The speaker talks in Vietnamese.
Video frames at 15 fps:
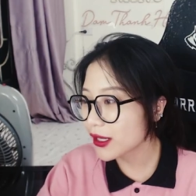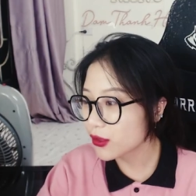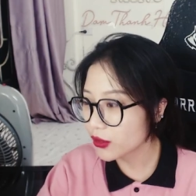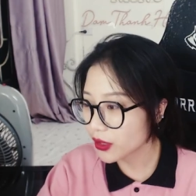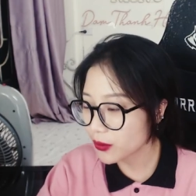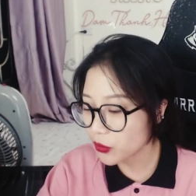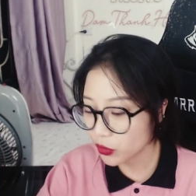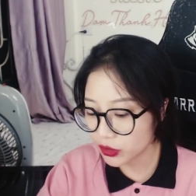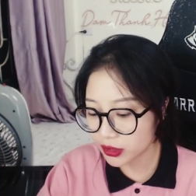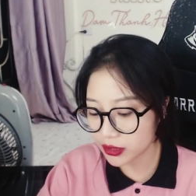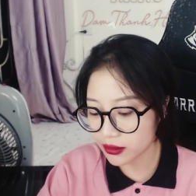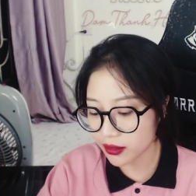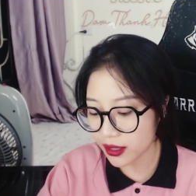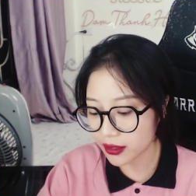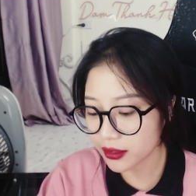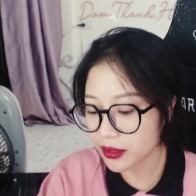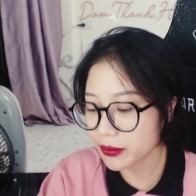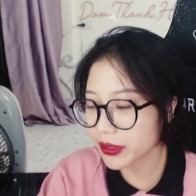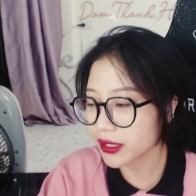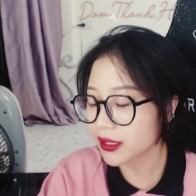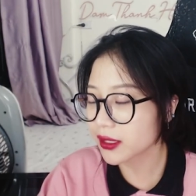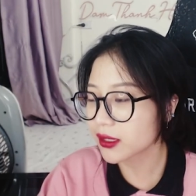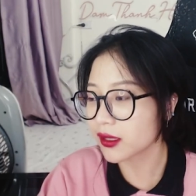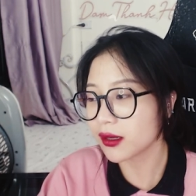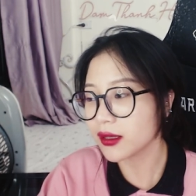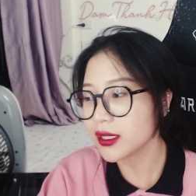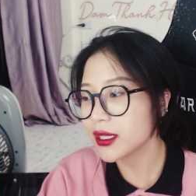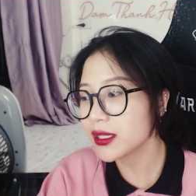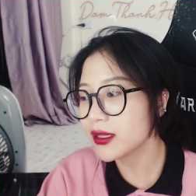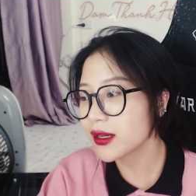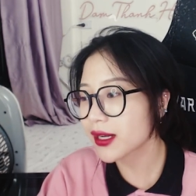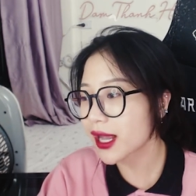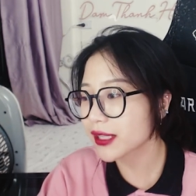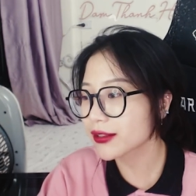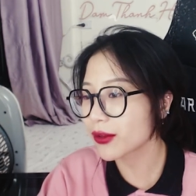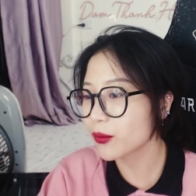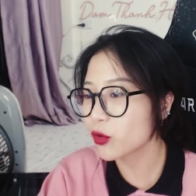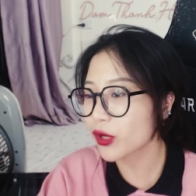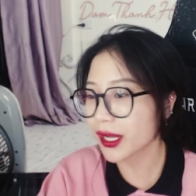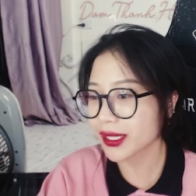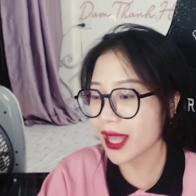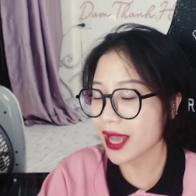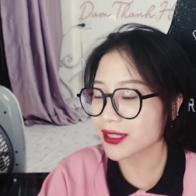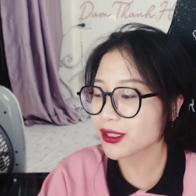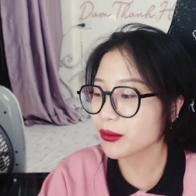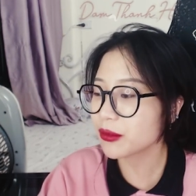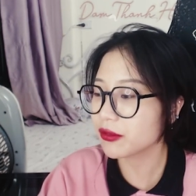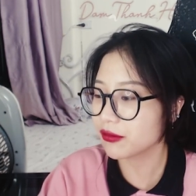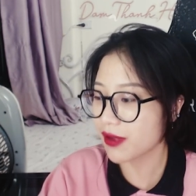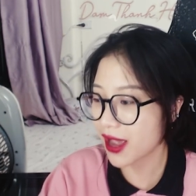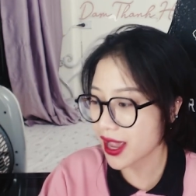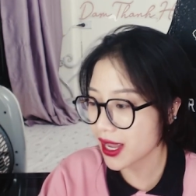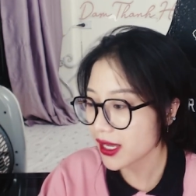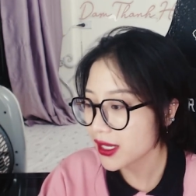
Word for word: đổi cái môi trường thì mình thử đi nơi khác sống một hai tháng xong mình về